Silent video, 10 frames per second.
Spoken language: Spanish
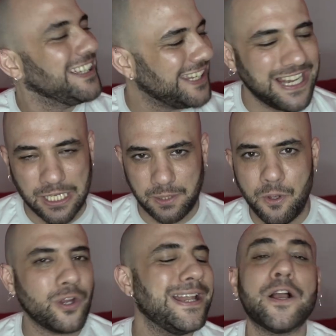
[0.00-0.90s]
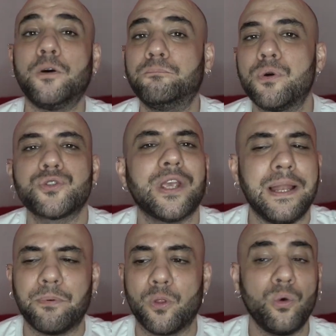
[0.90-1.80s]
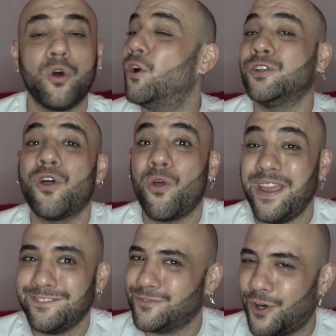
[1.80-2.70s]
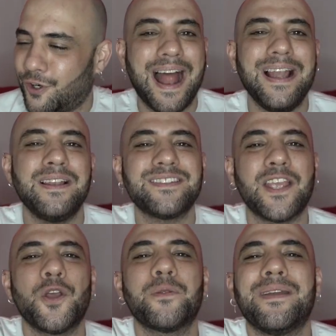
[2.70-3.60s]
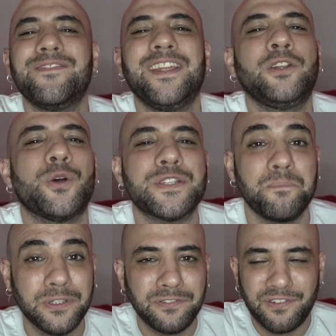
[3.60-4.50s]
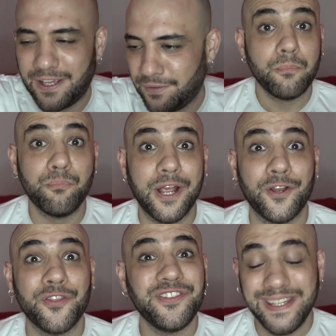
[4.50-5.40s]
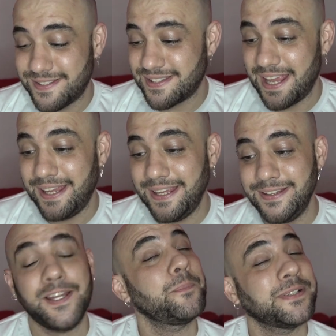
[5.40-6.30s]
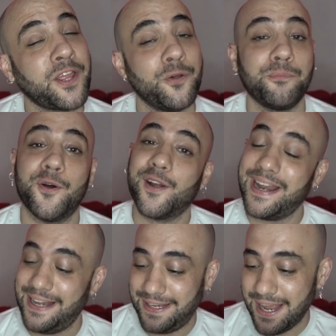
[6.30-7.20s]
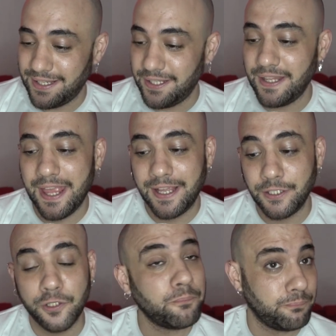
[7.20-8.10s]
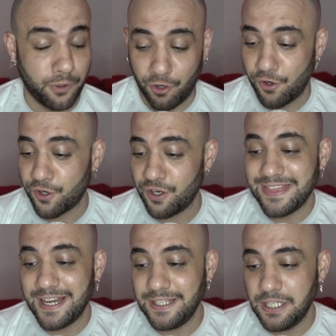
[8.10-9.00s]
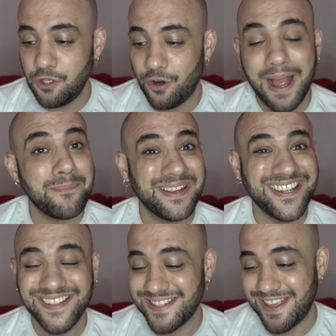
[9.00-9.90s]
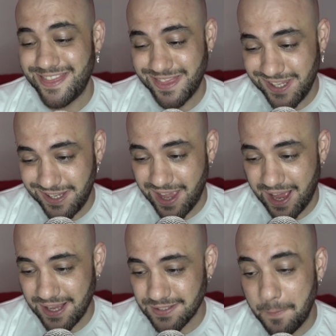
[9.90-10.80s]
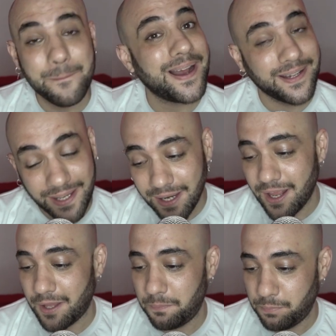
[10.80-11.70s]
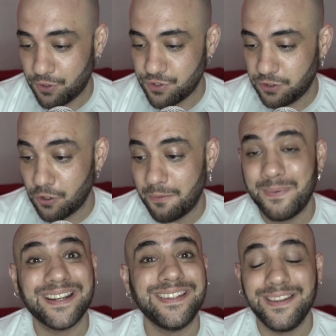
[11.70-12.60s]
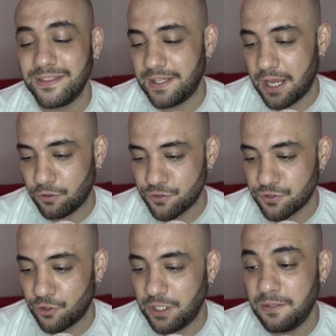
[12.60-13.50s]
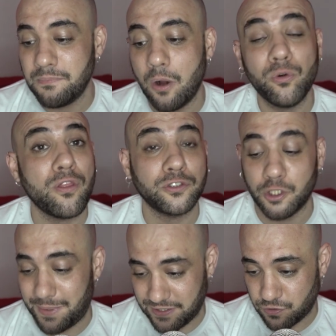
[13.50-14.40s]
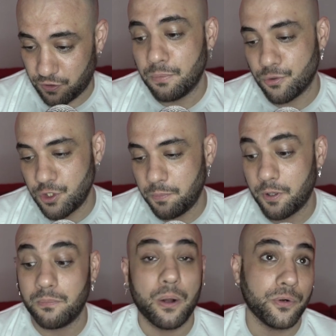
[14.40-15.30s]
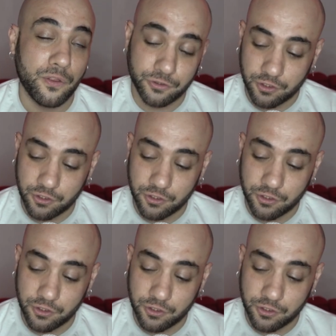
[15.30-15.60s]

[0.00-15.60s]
quién la escribió, quién la compuso, quién la produjo y todo esto. Al señor bendito Spotify. Bueno, dice, interpretado por Lali, escrito por Danilo Americe Díaz, Mariana Espósito, Martín de Agosto y Mauro Tomaso. Producido por Mauro